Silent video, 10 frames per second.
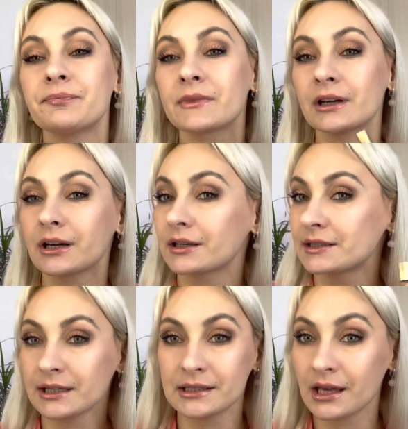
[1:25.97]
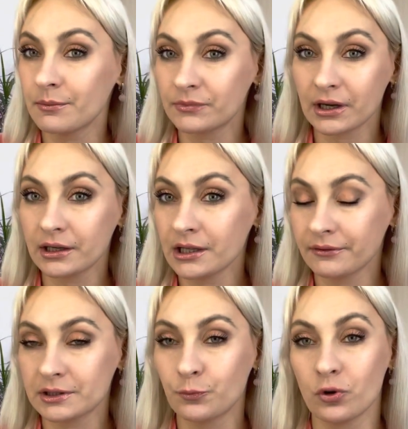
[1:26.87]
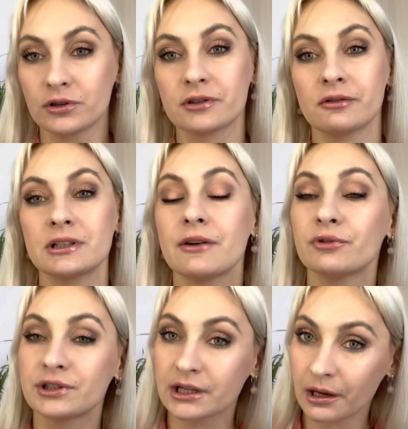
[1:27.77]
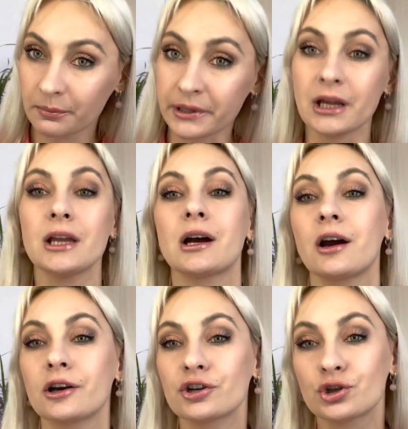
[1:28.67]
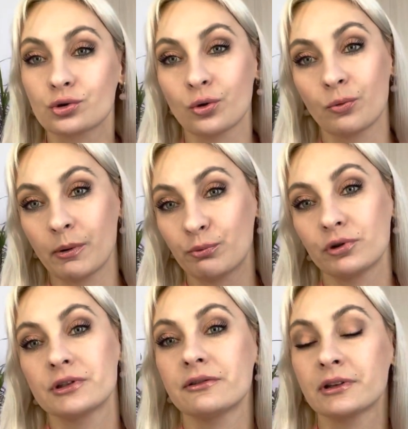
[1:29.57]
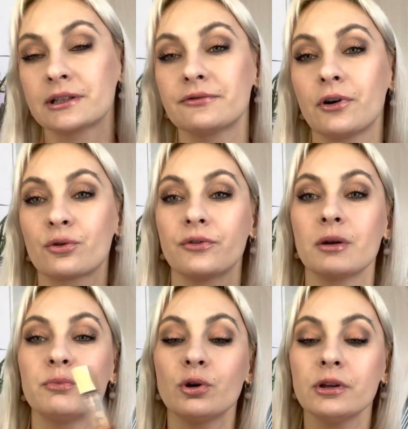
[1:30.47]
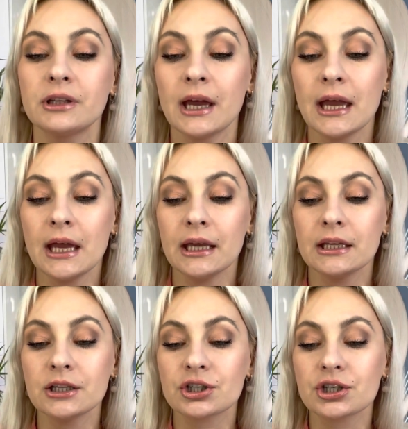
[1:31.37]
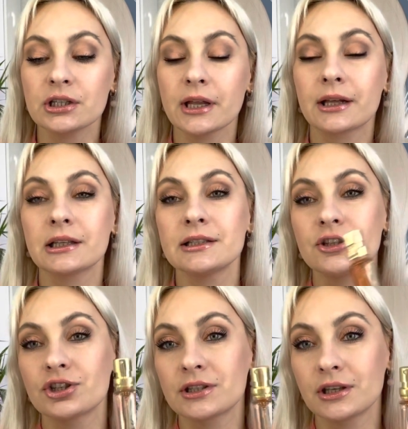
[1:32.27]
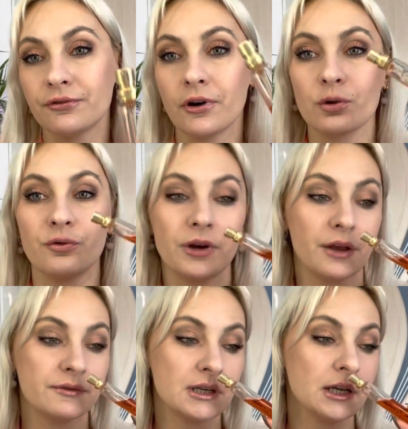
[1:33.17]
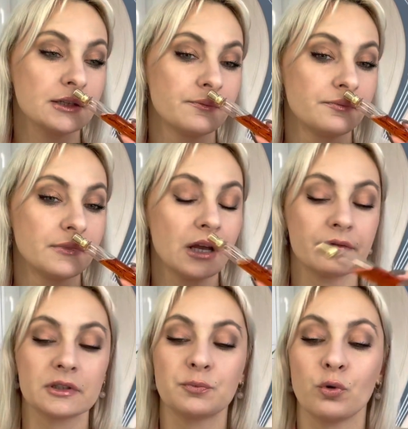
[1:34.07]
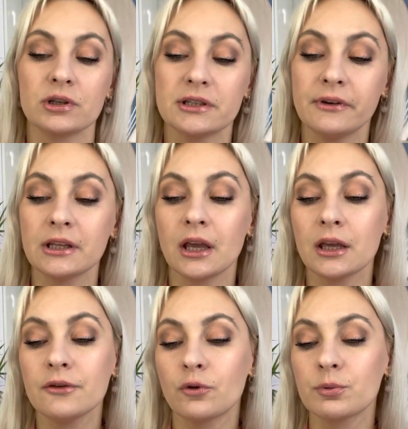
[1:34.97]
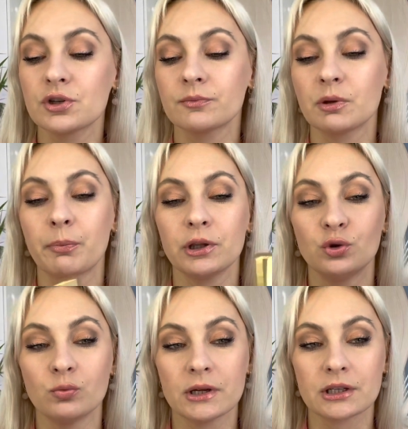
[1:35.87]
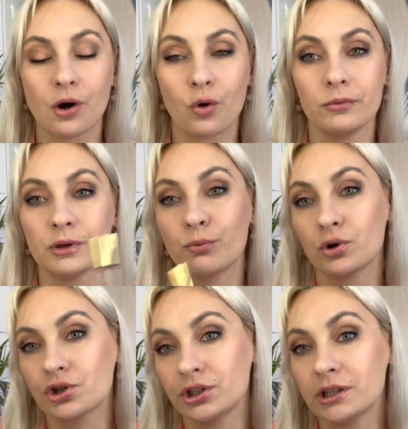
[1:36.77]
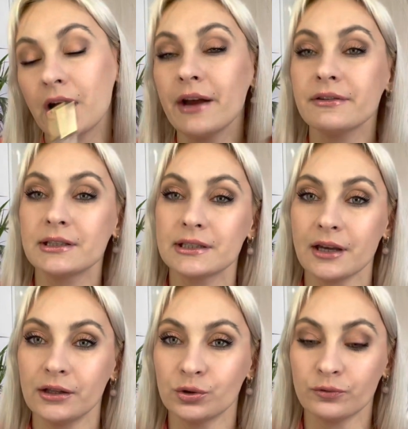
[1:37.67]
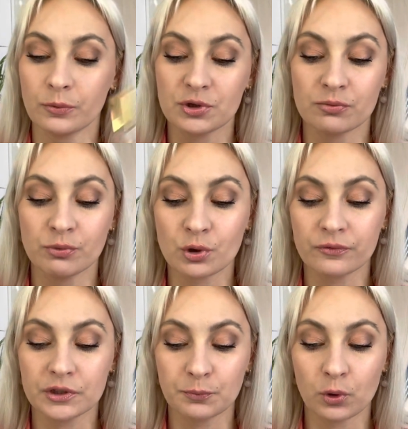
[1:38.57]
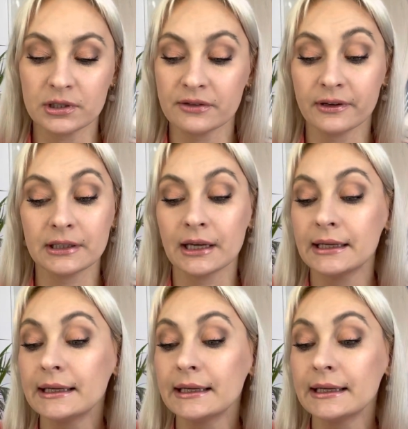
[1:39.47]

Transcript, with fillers: А, кстати, я им так и не воспользовалась. А вот в декабре я хорошо попользовалась Faraway Beyond и решила классический Faraway взять в использование и, в общем-то, подумать, какой мне больше нравится. Ну, в общем, беру в использование.